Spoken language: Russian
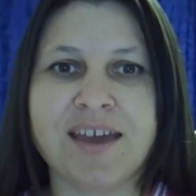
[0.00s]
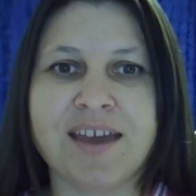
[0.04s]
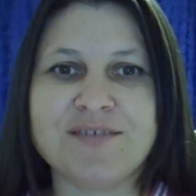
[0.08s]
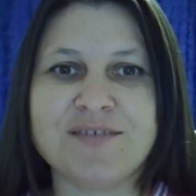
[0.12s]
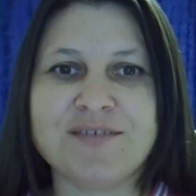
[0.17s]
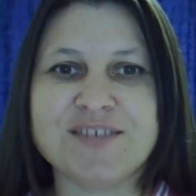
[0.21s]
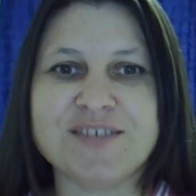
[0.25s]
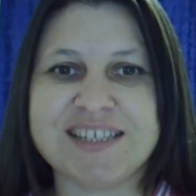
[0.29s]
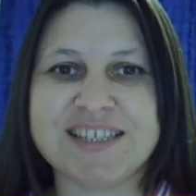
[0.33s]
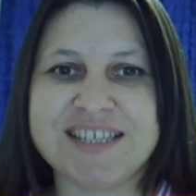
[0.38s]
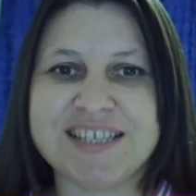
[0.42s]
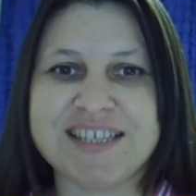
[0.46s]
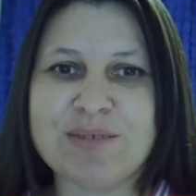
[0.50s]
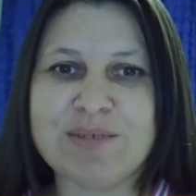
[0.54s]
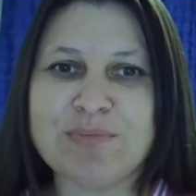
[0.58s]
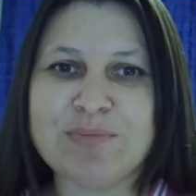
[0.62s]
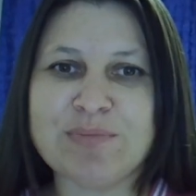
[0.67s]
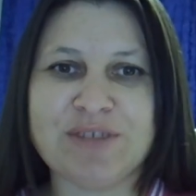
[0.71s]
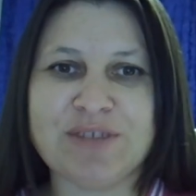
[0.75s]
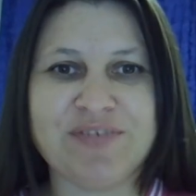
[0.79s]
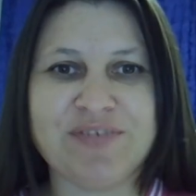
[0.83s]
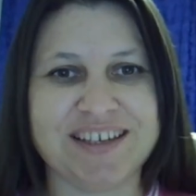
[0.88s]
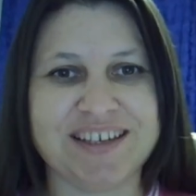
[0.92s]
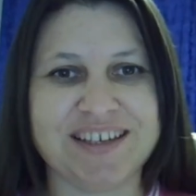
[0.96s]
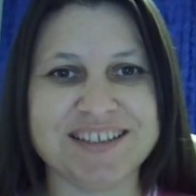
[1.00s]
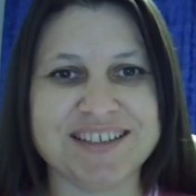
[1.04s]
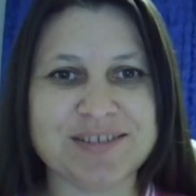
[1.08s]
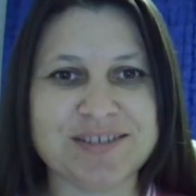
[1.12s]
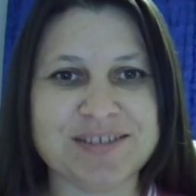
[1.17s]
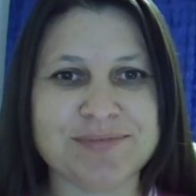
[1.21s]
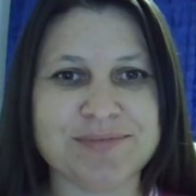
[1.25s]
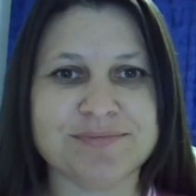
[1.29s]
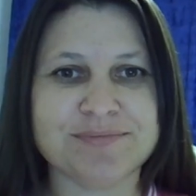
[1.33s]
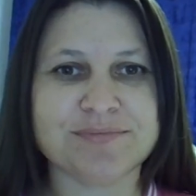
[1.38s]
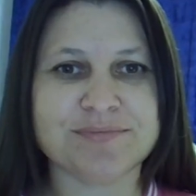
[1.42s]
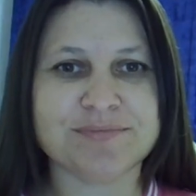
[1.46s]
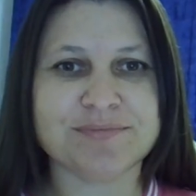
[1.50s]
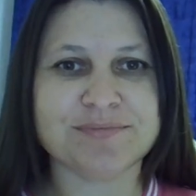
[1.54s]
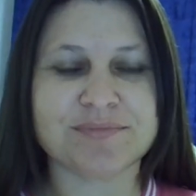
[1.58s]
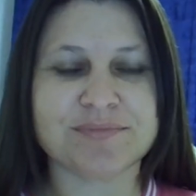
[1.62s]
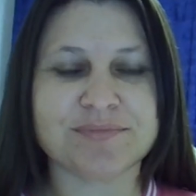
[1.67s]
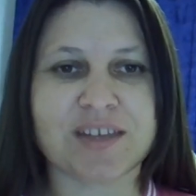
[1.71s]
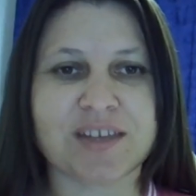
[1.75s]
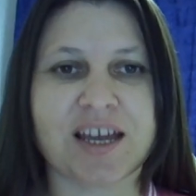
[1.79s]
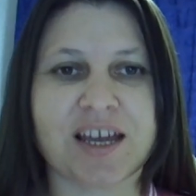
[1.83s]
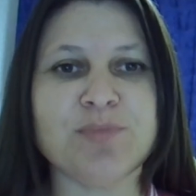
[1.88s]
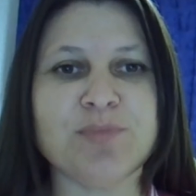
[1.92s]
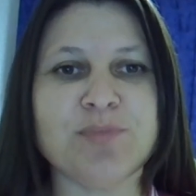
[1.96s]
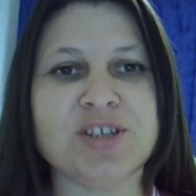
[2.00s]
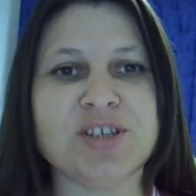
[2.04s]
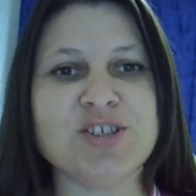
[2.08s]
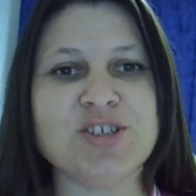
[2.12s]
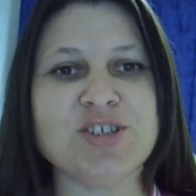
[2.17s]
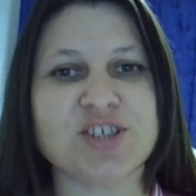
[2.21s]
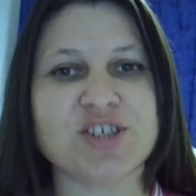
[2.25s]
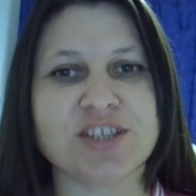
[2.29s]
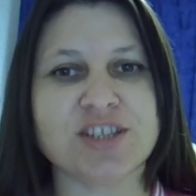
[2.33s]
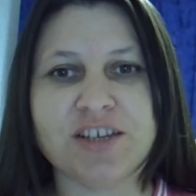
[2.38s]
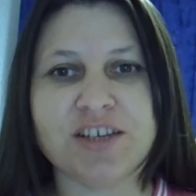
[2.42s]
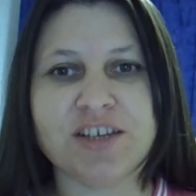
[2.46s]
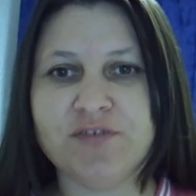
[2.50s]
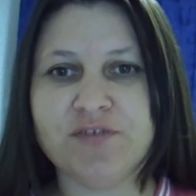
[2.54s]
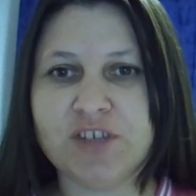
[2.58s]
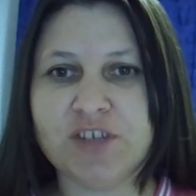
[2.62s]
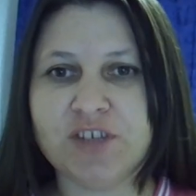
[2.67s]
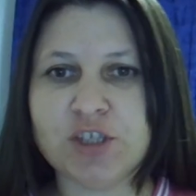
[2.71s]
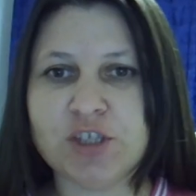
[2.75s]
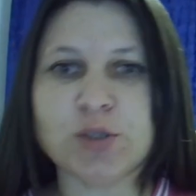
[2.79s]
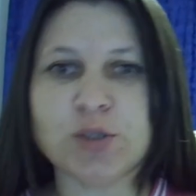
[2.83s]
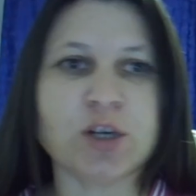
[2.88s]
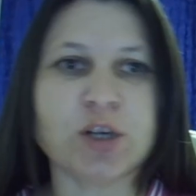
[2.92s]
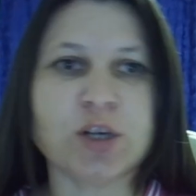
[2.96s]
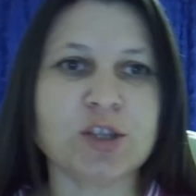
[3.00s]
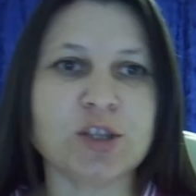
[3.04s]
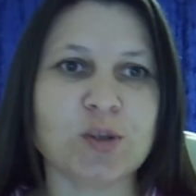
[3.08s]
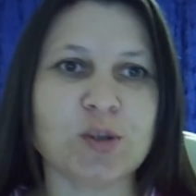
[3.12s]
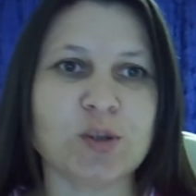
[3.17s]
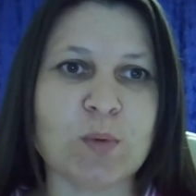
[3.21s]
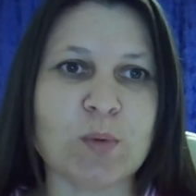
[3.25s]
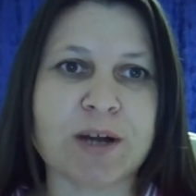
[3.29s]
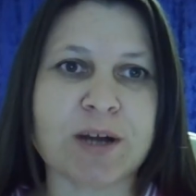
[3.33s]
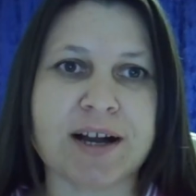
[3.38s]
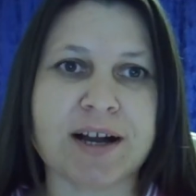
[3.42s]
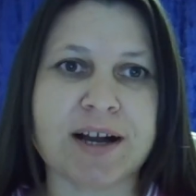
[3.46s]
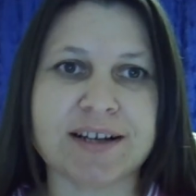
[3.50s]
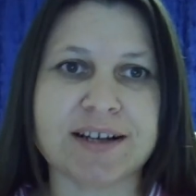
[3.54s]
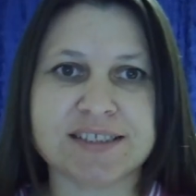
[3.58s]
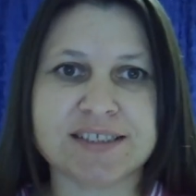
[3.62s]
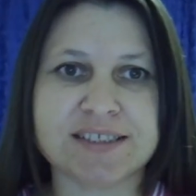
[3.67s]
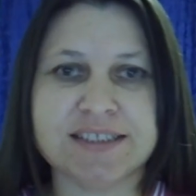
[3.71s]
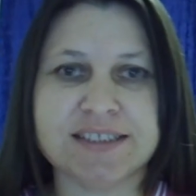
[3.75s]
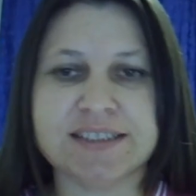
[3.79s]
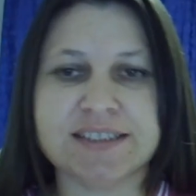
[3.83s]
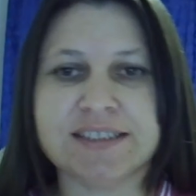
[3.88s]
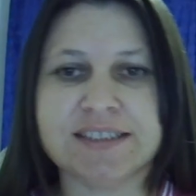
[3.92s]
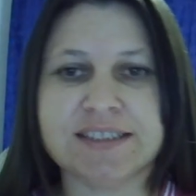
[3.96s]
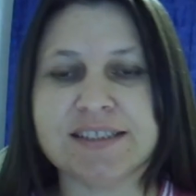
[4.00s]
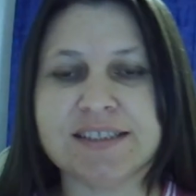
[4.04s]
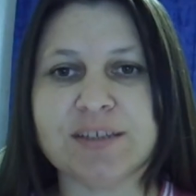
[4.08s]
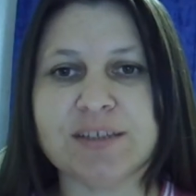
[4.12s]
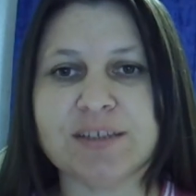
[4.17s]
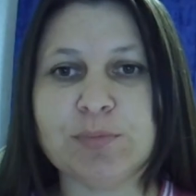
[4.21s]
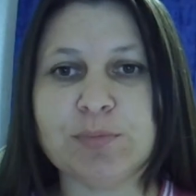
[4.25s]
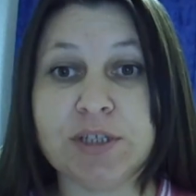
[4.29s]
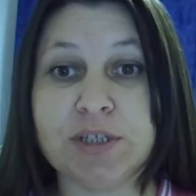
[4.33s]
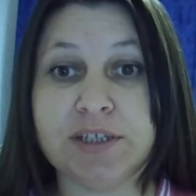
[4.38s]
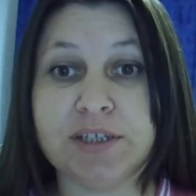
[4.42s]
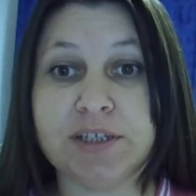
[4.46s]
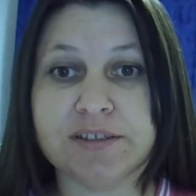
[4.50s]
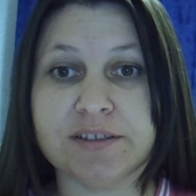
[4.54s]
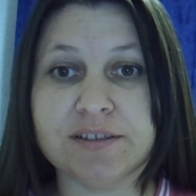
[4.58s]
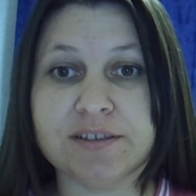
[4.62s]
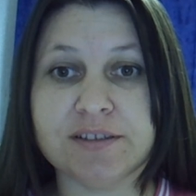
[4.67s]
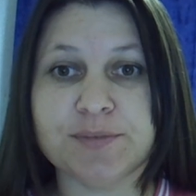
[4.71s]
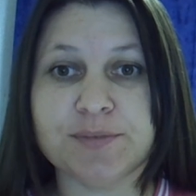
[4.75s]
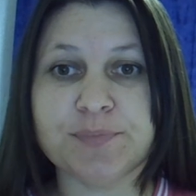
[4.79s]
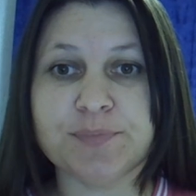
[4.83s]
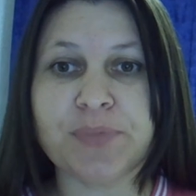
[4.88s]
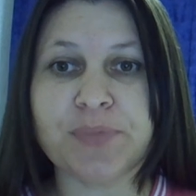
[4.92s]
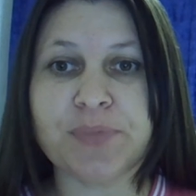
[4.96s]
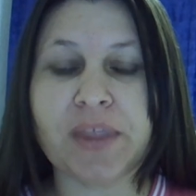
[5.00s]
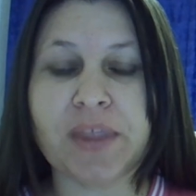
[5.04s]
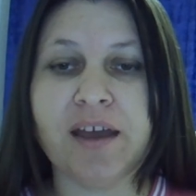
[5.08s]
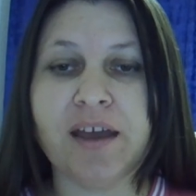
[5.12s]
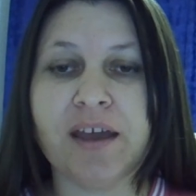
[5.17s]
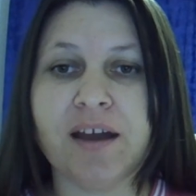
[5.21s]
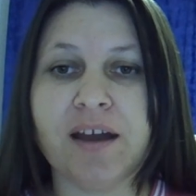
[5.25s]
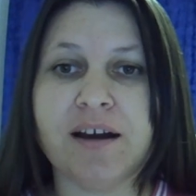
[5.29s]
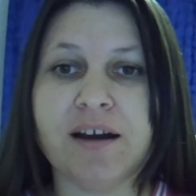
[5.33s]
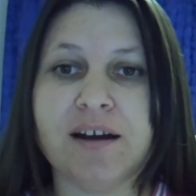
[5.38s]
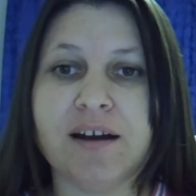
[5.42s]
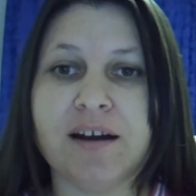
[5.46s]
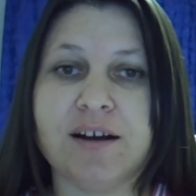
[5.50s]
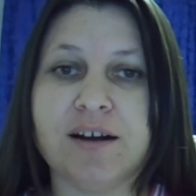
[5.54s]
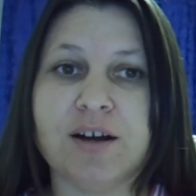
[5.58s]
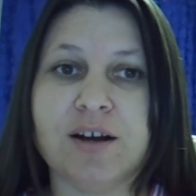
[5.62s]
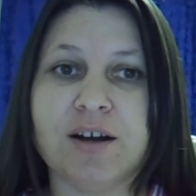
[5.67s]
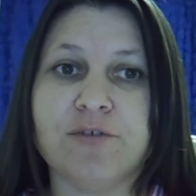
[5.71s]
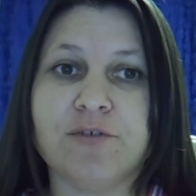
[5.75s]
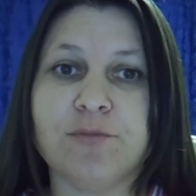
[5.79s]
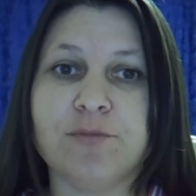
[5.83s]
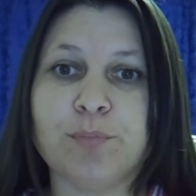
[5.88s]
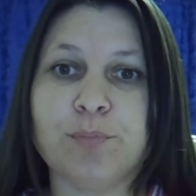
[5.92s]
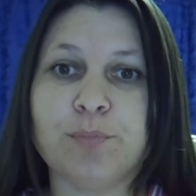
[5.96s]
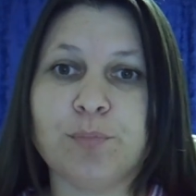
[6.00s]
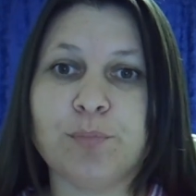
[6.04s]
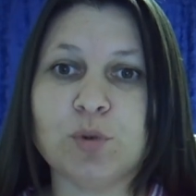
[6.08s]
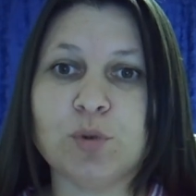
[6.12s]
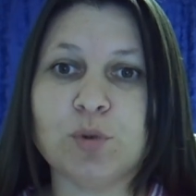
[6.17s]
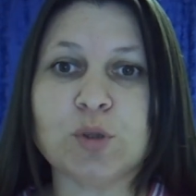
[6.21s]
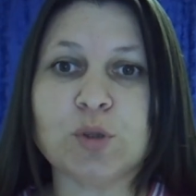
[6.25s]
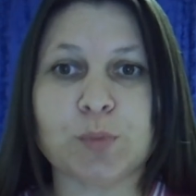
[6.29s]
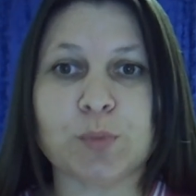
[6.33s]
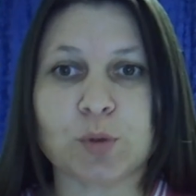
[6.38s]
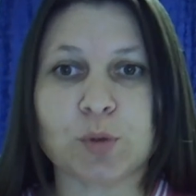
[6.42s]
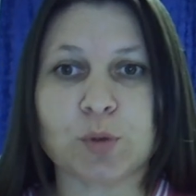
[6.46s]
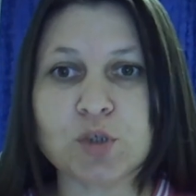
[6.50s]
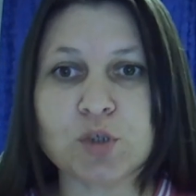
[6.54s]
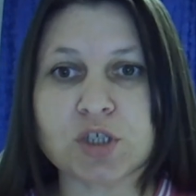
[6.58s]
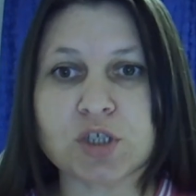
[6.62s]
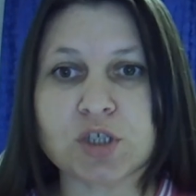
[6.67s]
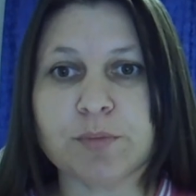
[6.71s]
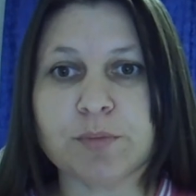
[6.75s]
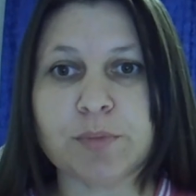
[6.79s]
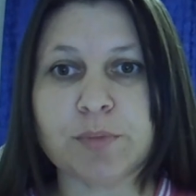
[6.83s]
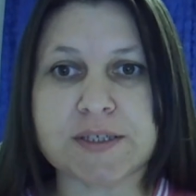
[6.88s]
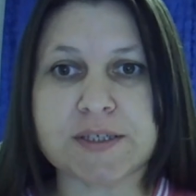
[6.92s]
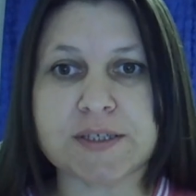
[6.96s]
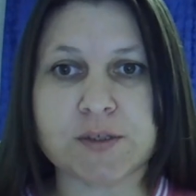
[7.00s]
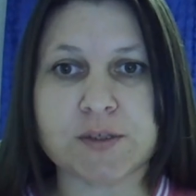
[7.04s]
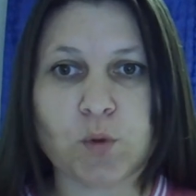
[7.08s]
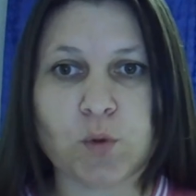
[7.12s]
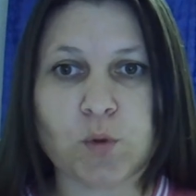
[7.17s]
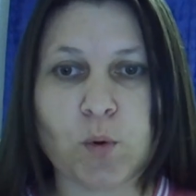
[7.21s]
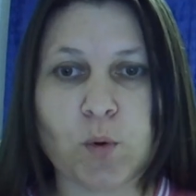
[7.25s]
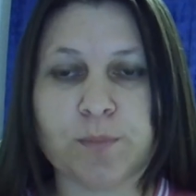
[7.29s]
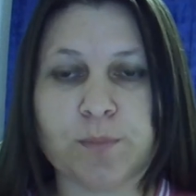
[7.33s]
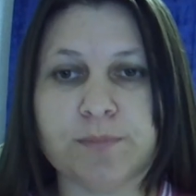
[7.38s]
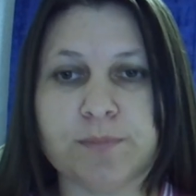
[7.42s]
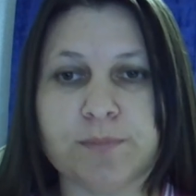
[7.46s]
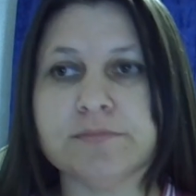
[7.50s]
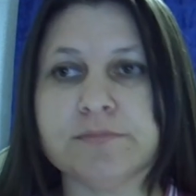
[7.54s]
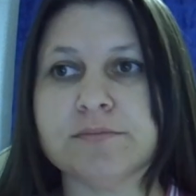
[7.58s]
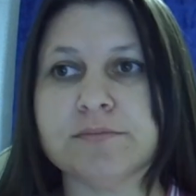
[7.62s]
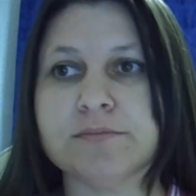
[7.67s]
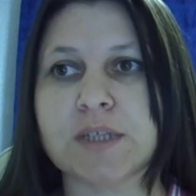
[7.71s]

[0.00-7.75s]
Всем привет! Обещанное видео о том, как сделать лабиринт а, под прошлым постом.